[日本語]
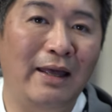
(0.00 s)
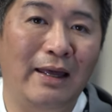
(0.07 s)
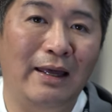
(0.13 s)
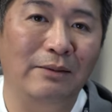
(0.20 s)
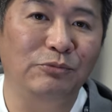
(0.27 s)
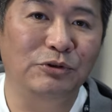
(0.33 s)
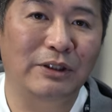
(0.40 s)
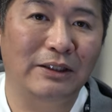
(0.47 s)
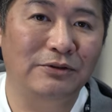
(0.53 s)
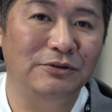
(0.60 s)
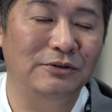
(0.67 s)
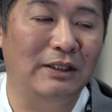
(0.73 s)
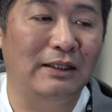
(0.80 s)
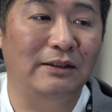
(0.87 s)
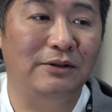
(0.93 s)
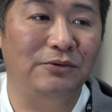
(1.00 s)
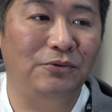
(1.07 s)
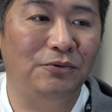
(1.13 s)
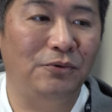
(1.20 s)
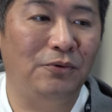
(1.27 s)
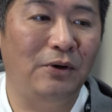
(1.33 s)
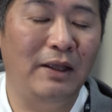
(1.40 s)
え向けるなんていうこ
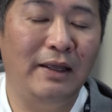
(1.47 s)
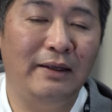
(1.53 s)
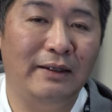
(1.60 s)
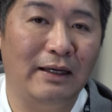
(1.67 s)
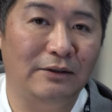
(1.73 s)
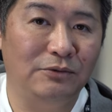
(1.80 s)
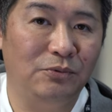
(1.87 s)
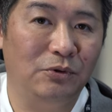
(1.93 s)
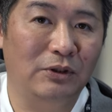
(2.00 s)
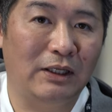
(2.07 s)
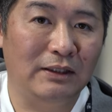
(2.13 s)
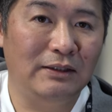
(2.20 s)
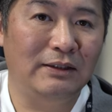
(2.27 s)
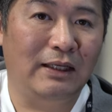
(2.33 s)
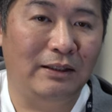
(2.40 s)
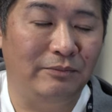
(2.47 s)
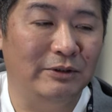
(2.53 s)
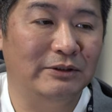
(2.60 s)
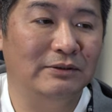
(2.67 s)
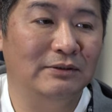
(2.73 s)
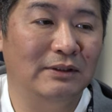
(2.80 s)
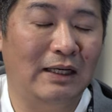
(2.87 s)
とをやるボタンになりま
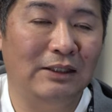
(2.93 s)
す。